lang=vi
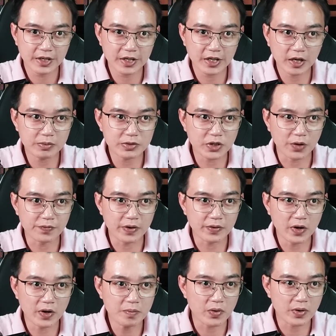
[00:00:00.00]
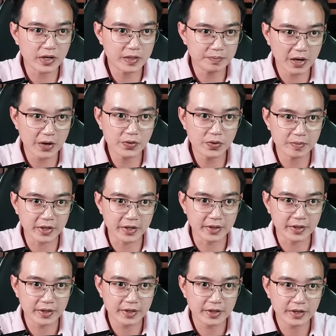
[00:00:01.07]
Ông trộn vào đó một ít máu của mình
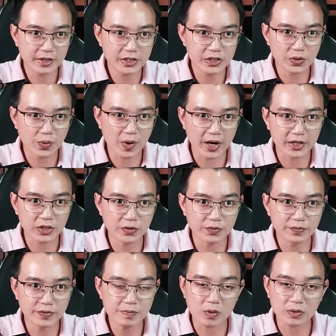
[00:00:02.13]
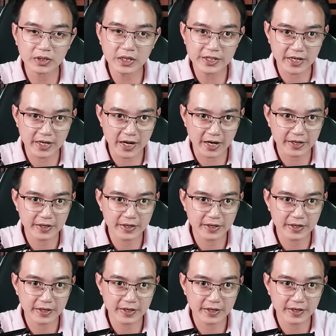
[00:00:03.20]
rồi hòa chung với một tách trà đặc.